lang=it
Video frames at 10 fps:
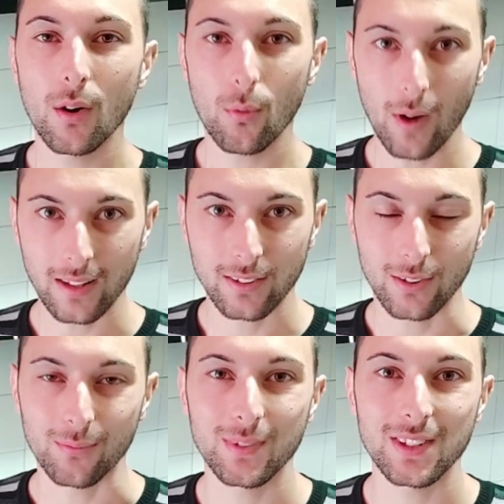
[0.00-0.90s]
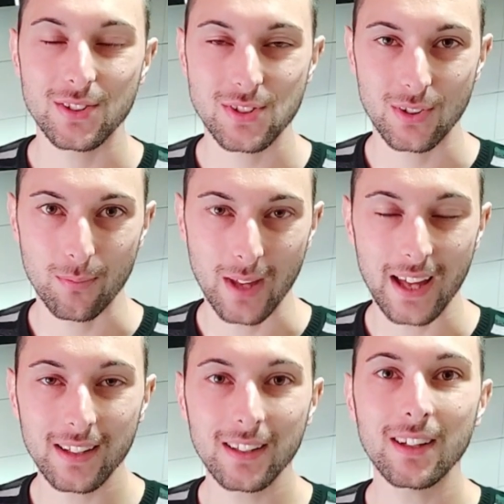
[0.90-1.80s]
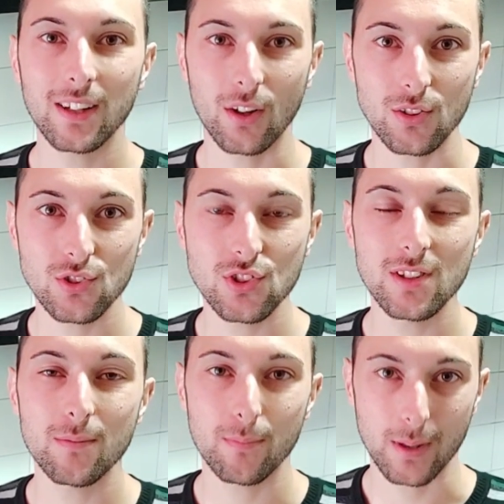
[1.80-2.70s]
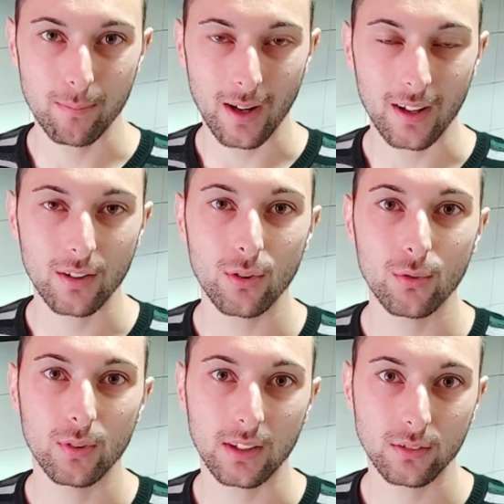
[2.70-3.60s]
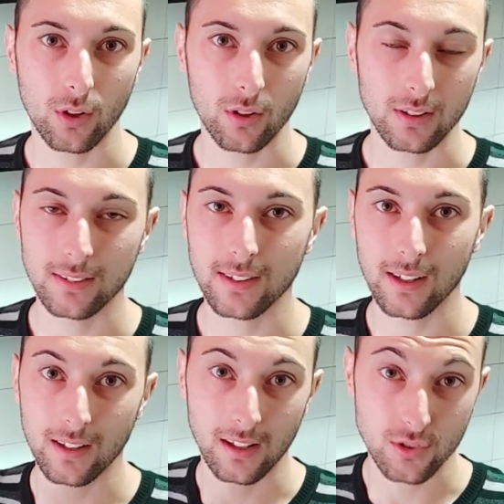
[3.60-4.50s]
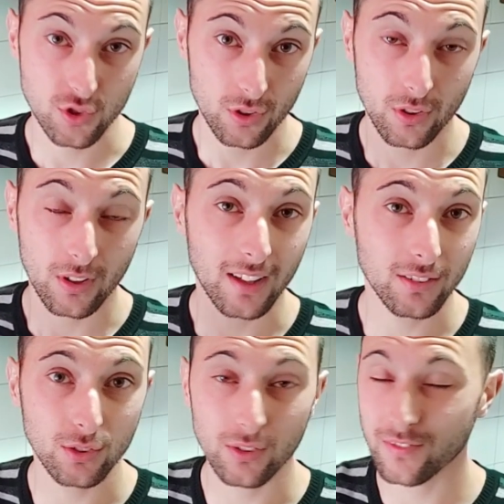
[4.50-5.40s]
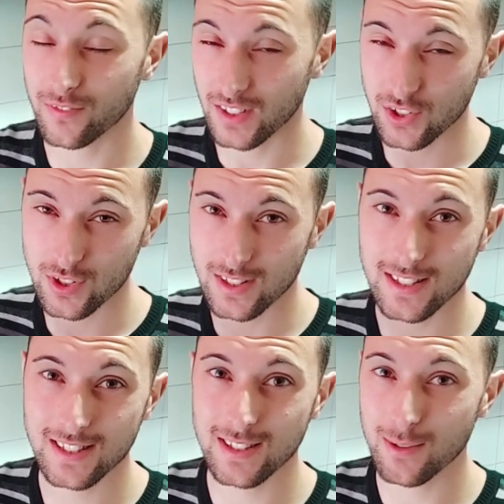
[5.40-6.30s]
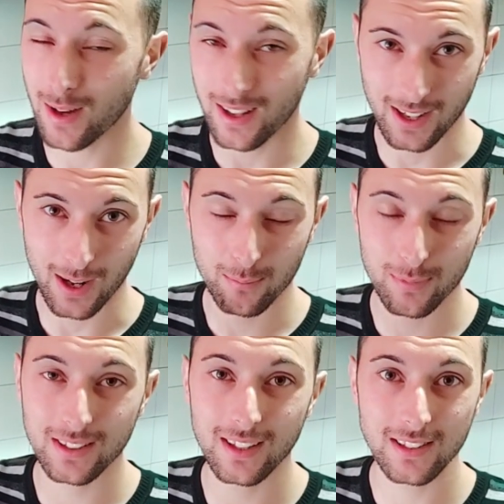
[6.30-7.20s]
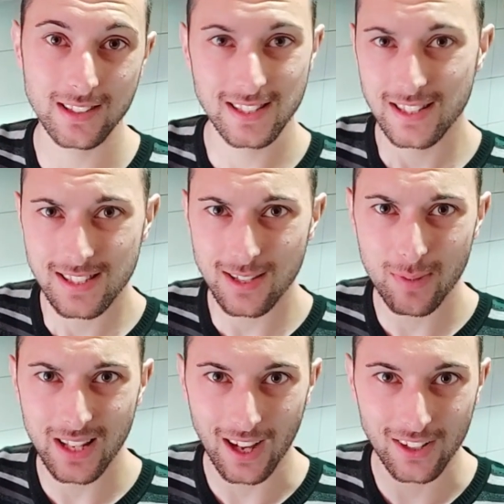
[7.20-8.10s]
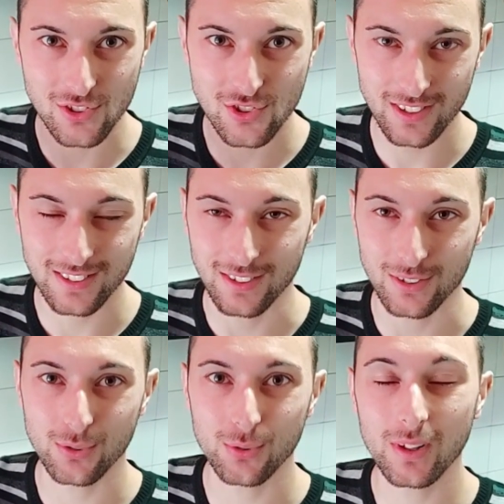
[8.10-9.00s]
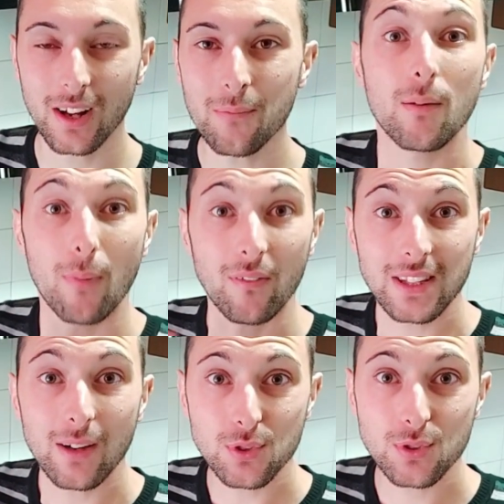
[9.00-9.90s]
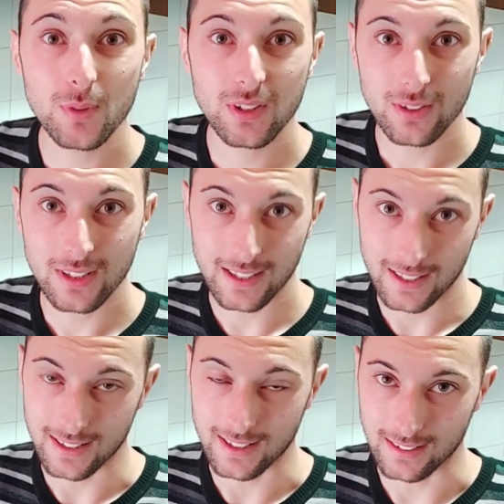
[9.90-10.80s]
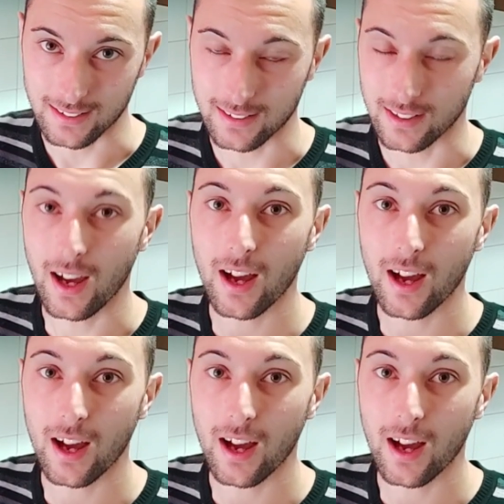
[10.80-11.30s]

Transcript: Welcome, io sono Pierre e oggi preparo una torta al cioccolato facilissima, rapida, senza bilancia addirittura, ma vediamo subito gli ingredienti.